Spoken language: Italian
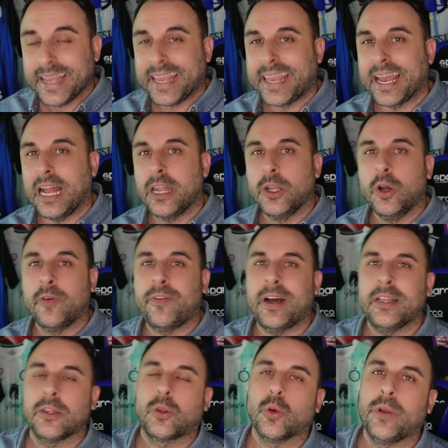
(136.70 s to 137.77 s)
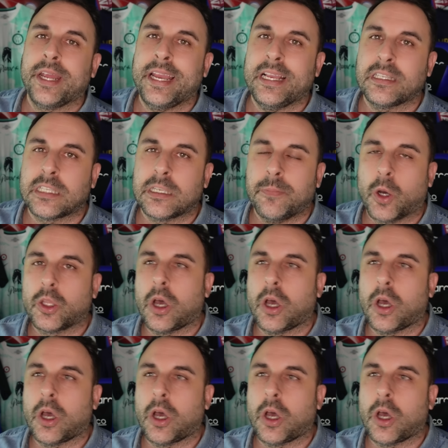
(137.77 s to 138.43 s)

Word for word: che al 91esimo,